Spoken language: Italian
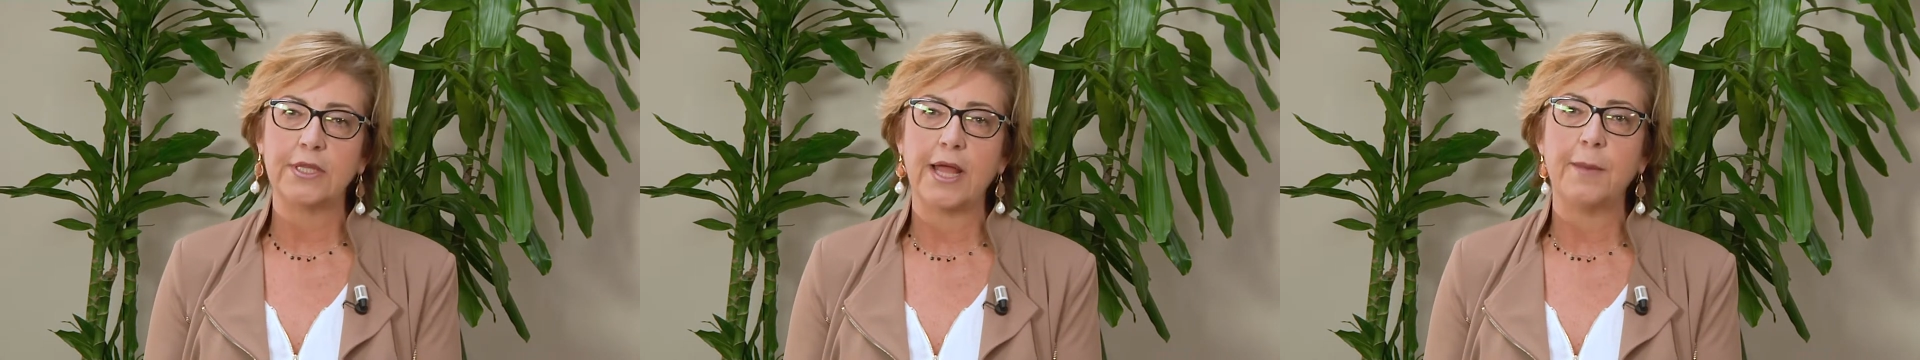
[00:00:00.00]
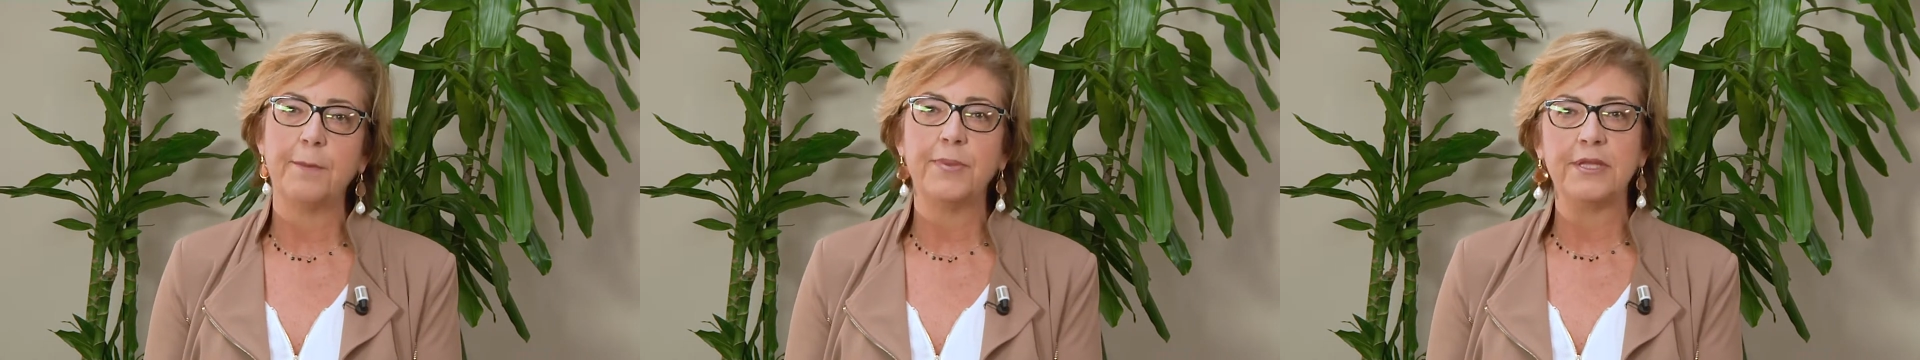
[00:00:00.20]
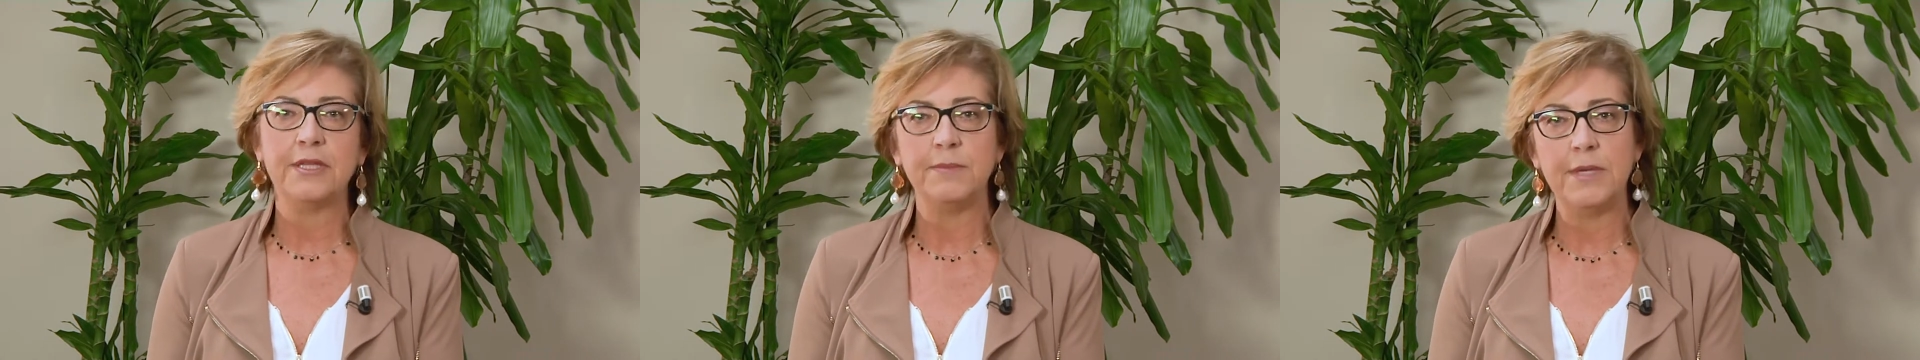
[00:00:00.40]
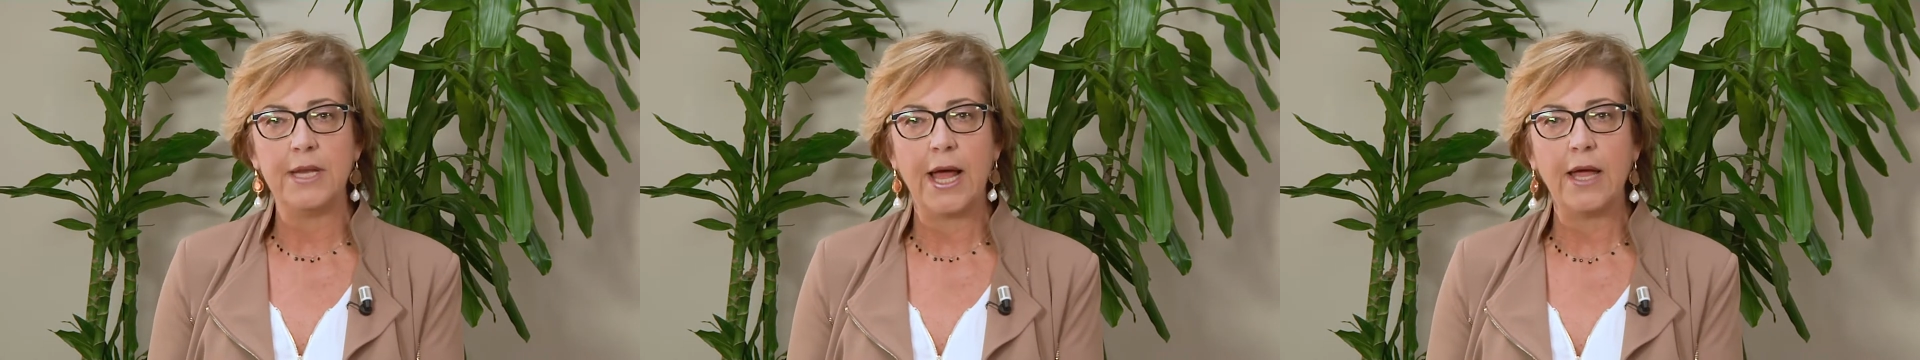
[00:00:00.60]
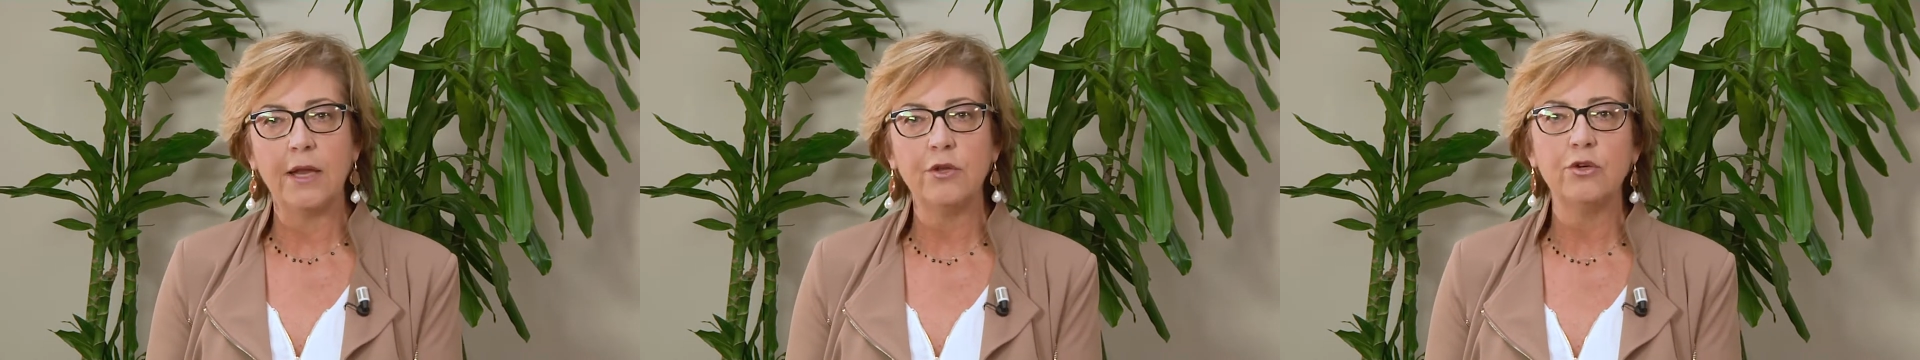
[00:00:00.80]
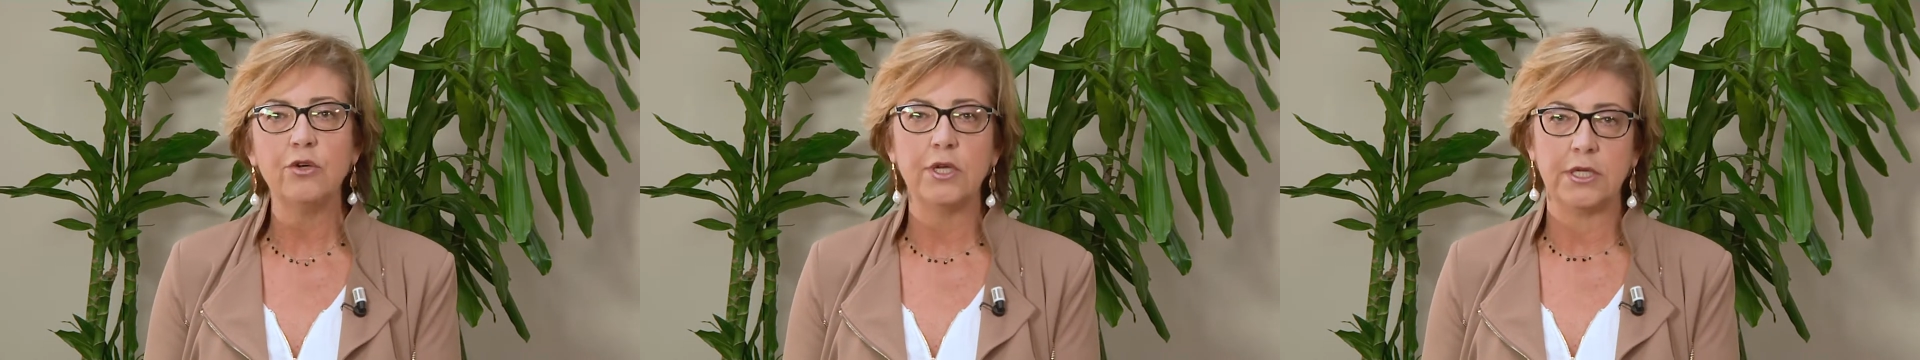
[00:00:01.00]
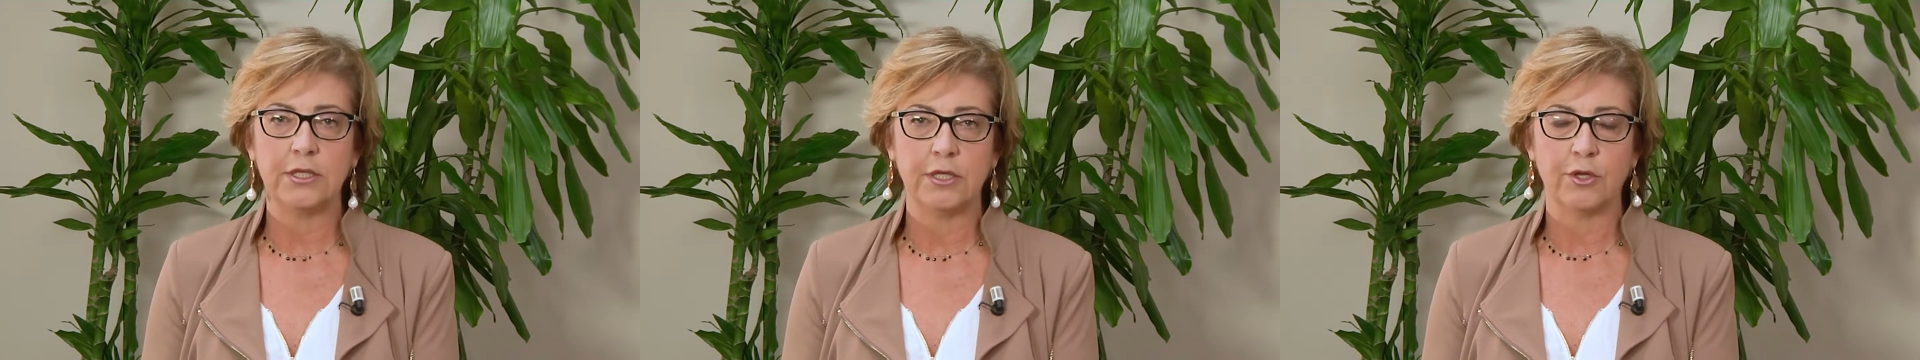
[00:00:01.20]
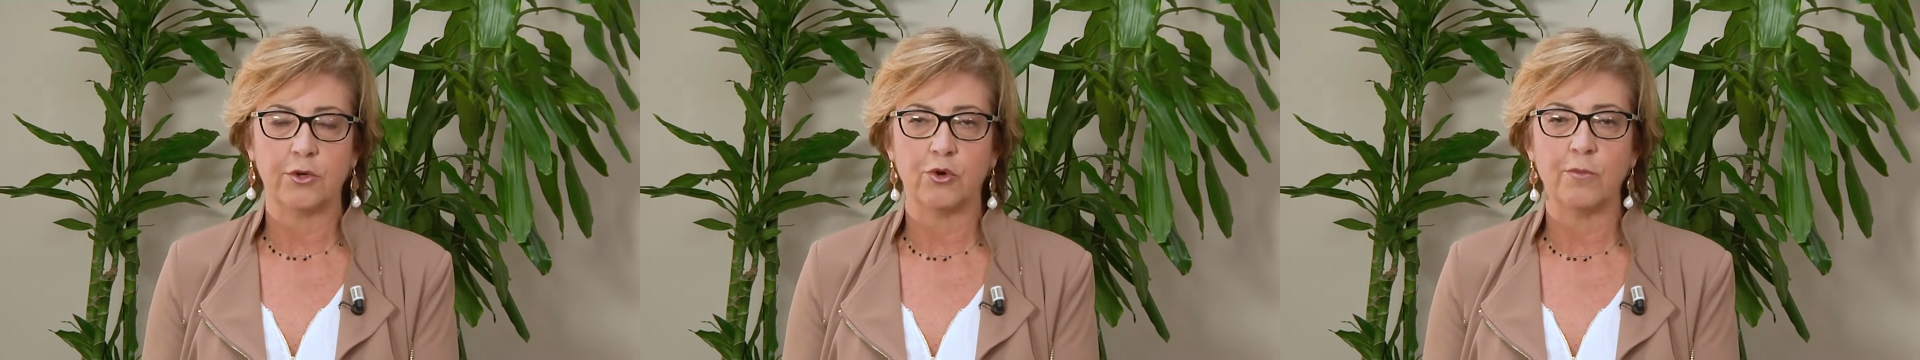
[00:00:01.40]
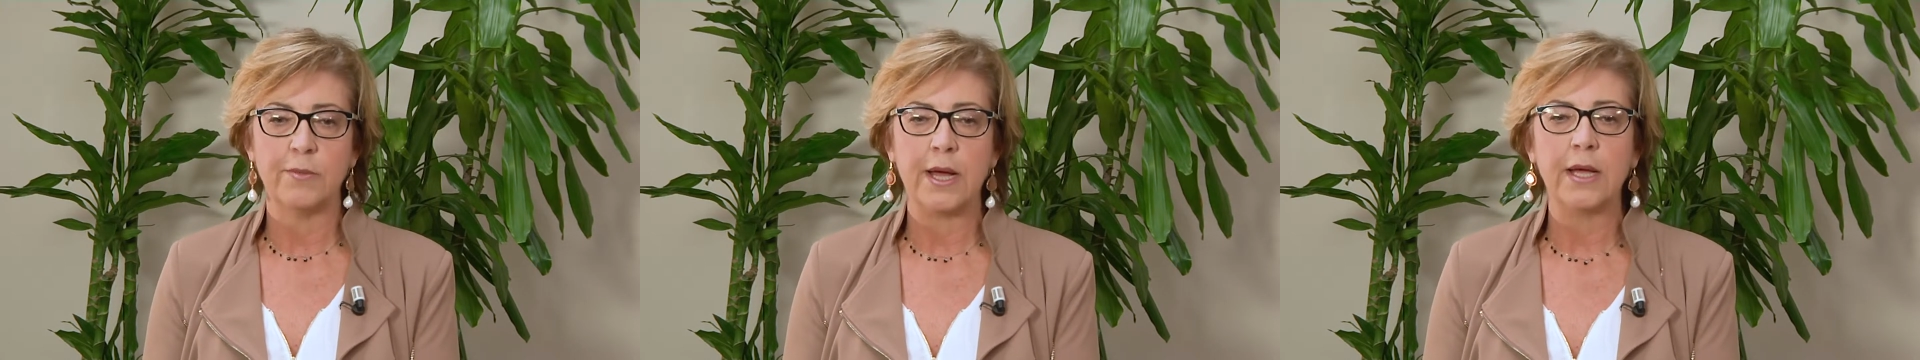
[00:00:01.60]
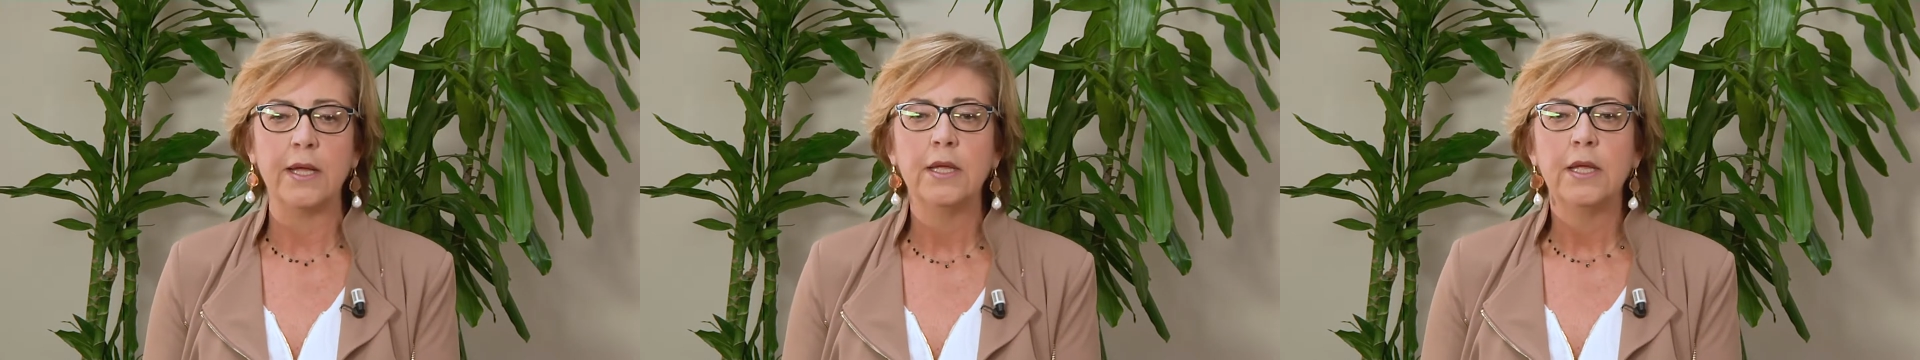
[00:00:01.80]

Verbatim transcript: tappe di Milano e di Roma.